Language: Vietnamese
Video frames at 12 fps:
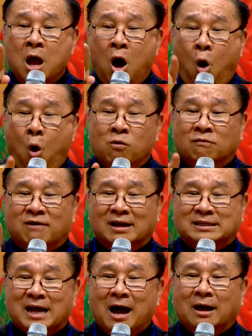Hồn và
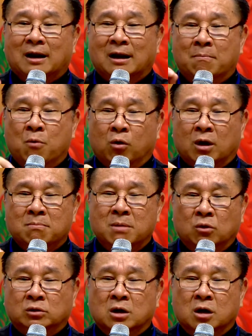xác là một cái
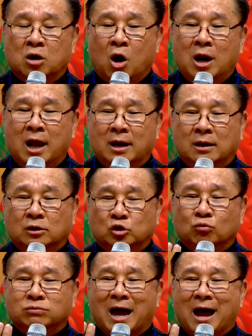biểu tượng nói lên
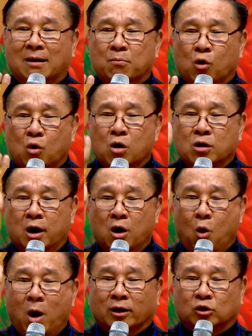chúng ta là một con người
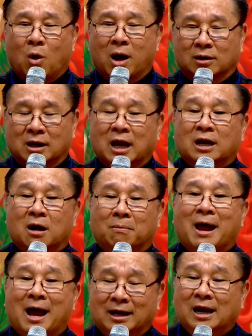hoàn toàn được kết hợp
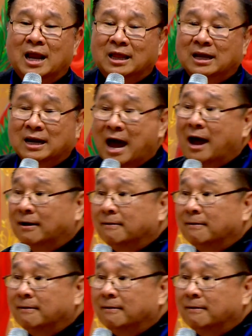lại khi lên thiên đàng.